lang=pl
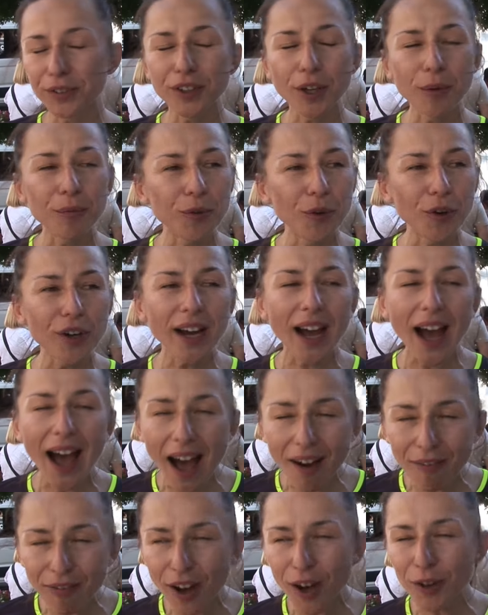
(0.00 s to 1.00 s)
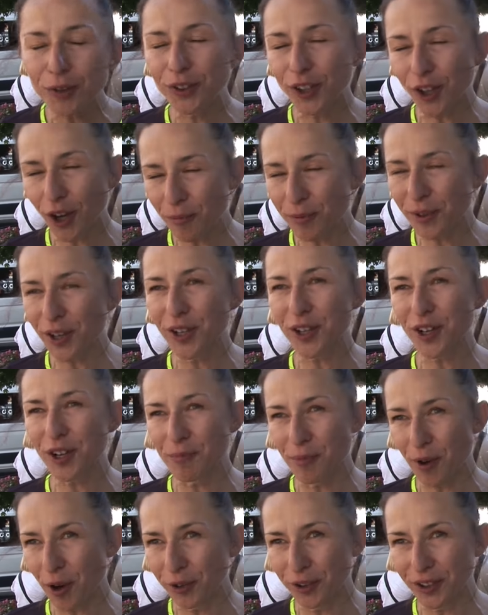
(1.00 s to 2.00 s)
To był kawał dobrej
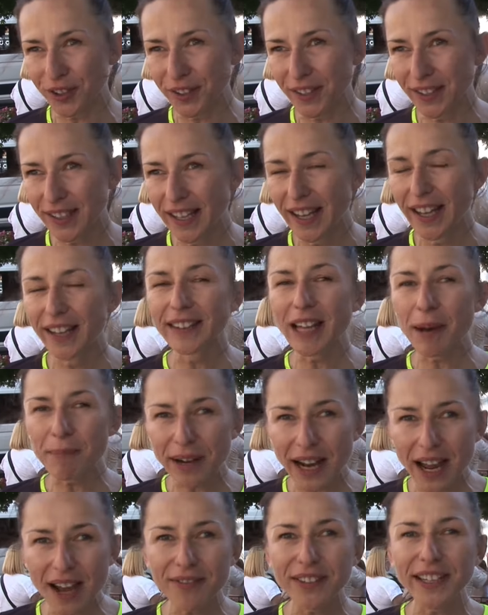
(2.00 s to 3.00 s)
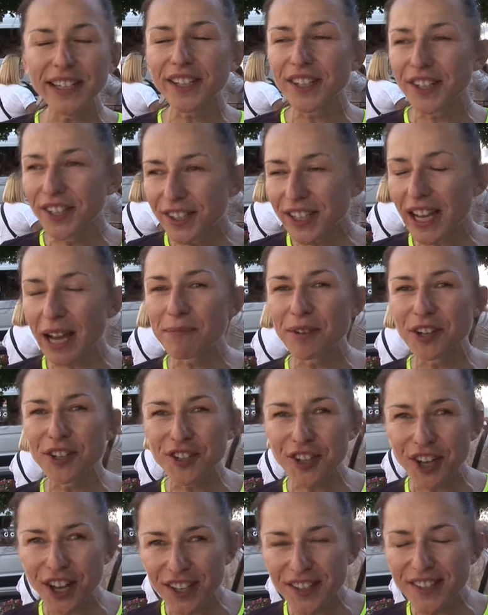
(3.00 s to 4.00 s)
roboty, naprawdę kilka
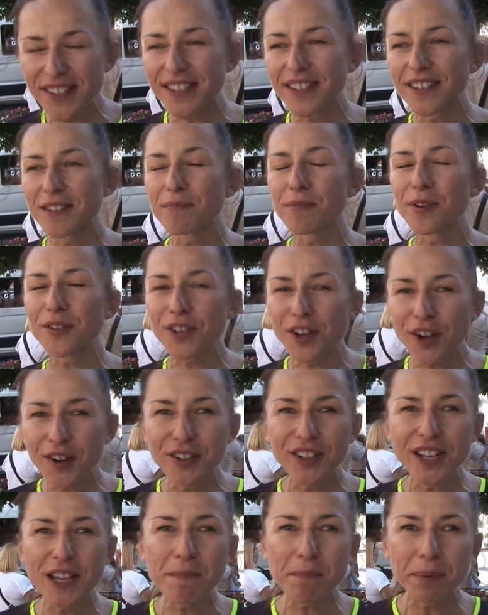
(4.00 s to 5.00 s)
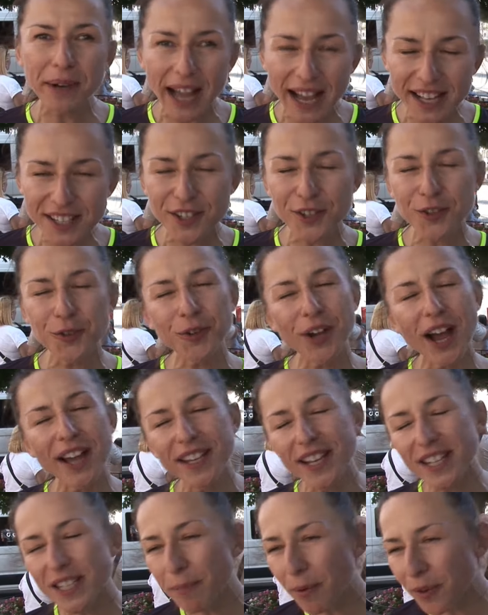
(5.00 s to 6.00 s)
miesięcy mozolnej pracy,
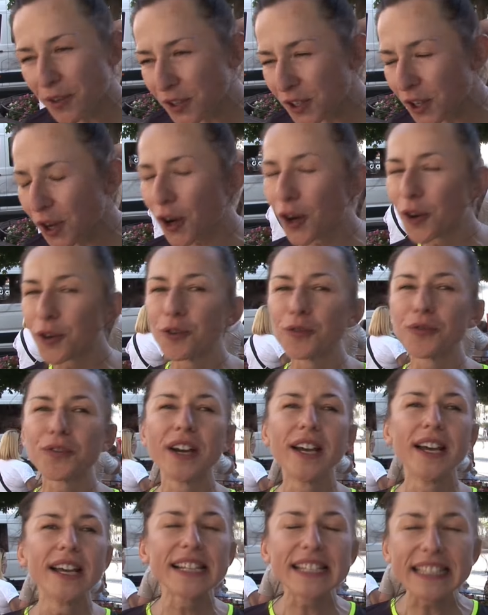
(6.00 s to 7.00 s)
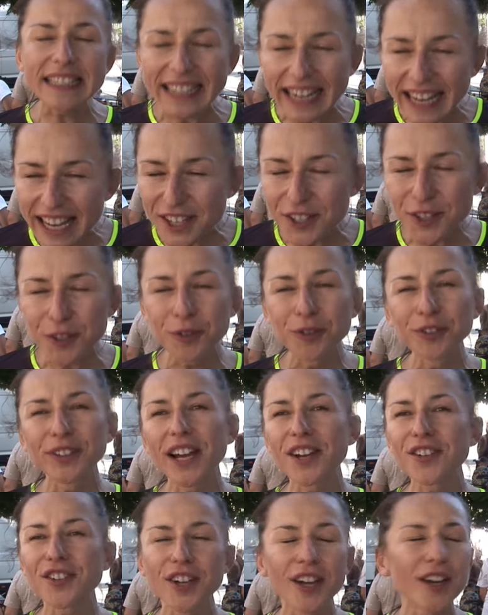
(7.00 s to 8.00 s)
szukania sponsorów, stresu,
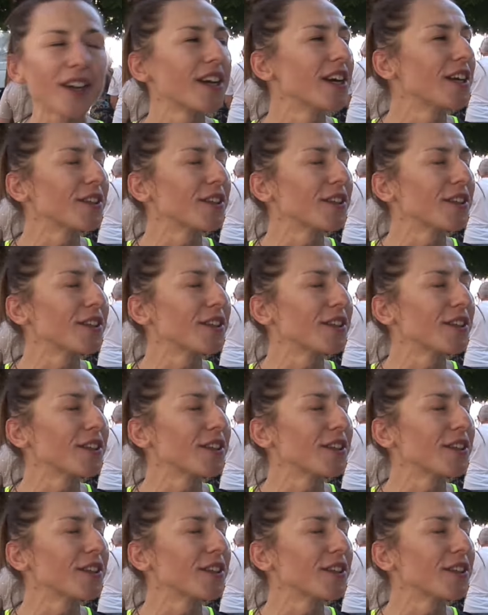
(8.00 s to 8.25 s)
także